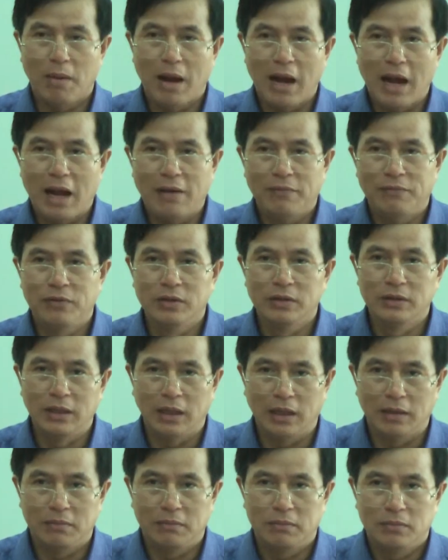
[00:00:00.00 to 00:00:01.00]
thành phố
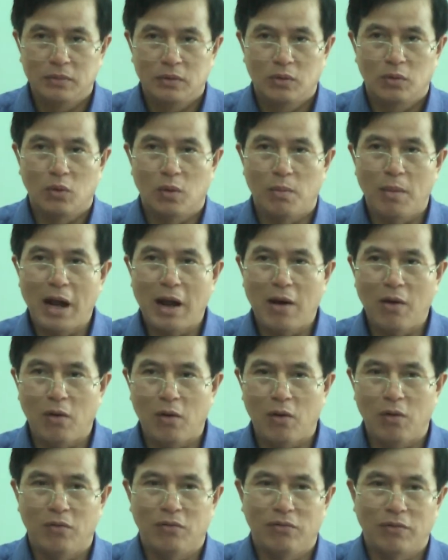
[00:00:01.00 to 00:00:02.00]
chủ trì hội nghị cho ý
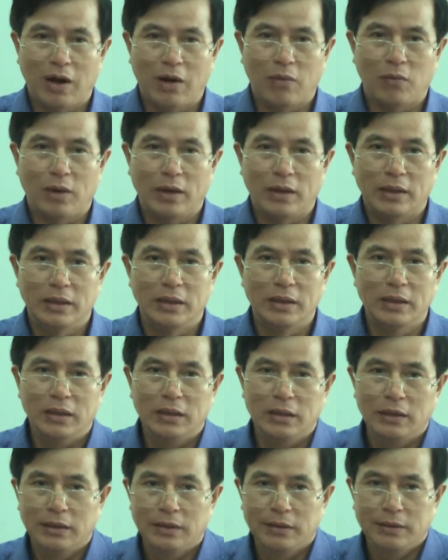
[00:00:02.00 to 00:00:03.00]
kiến vào dự thảo
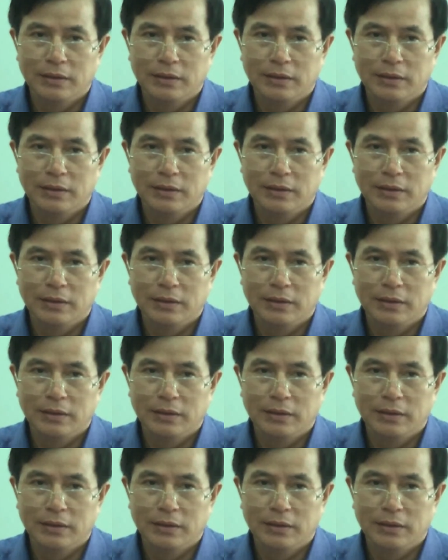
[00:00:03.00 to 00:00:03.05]
đề án